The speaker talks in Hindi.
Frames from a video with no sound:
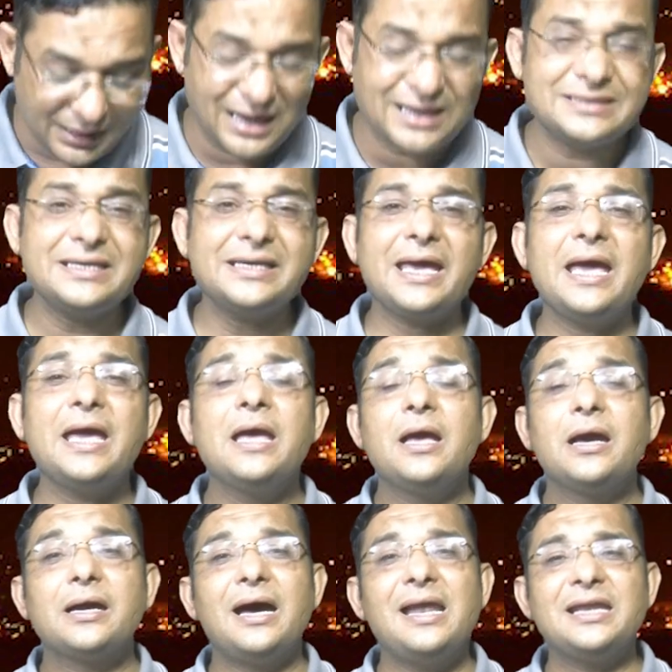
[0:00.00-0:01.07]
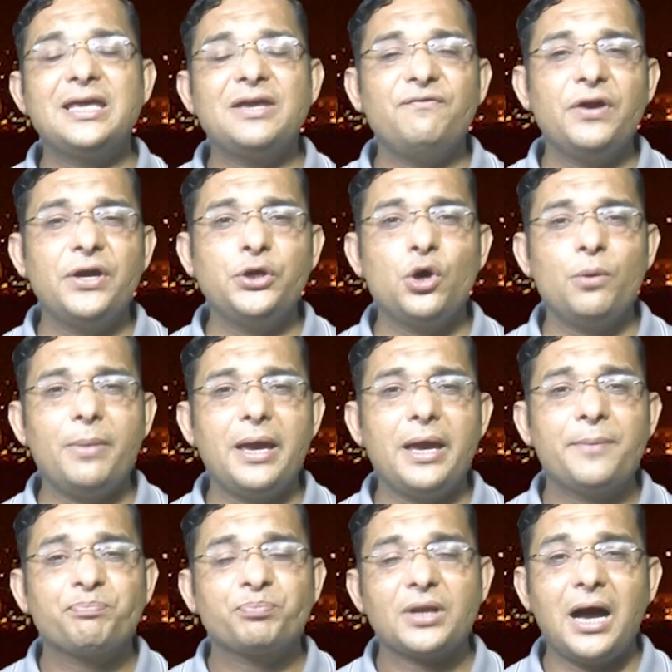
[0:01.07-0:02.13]
कहा जी कि कल की वीडियो
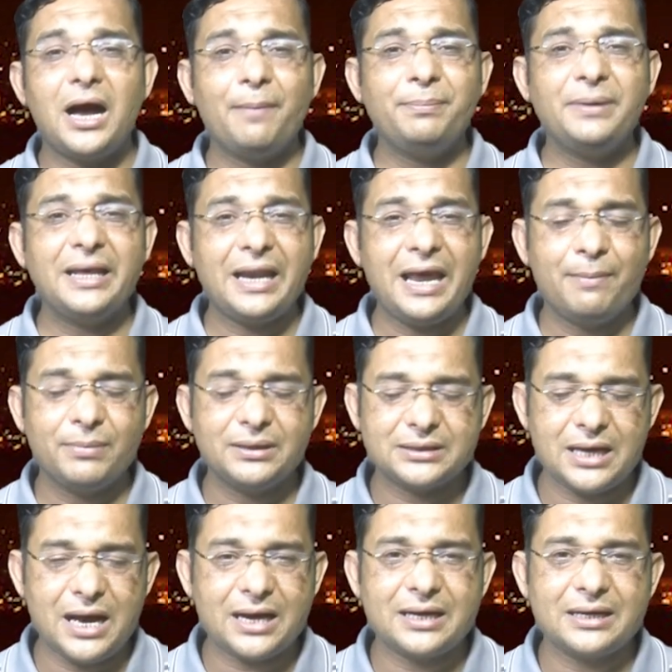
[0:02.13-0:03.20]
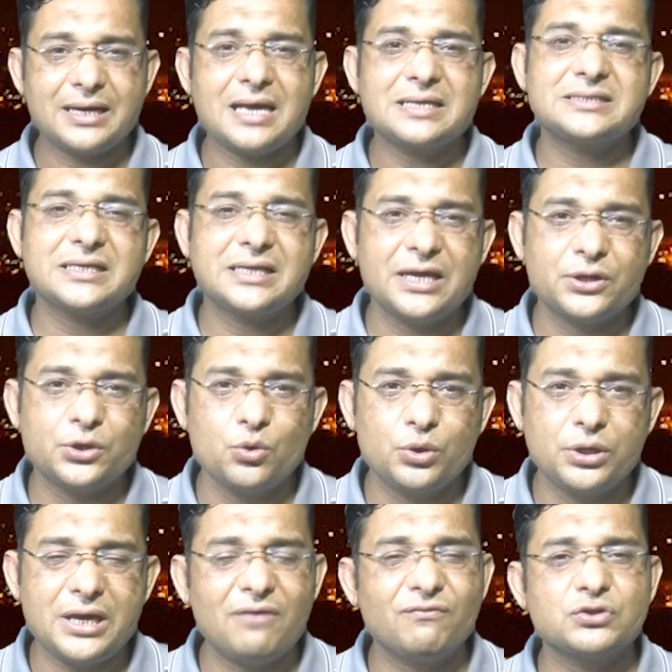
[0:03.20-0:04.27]
में आपने रहमत काकड़ का जिक्र क्यों
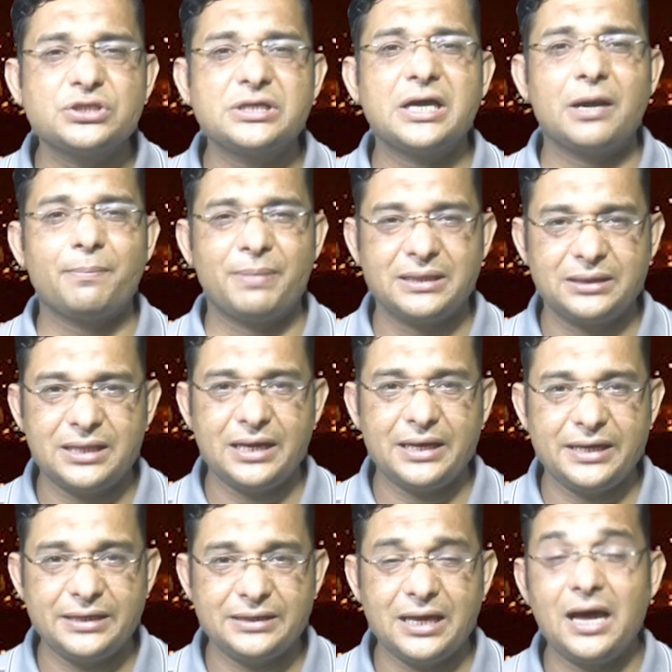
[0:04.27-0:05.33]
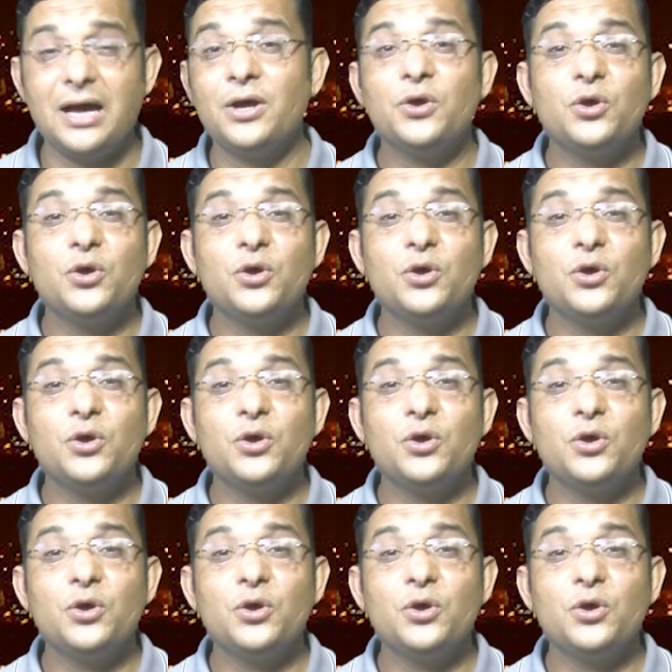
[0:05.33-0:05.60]
किया वो जिक्र बनता नहीं था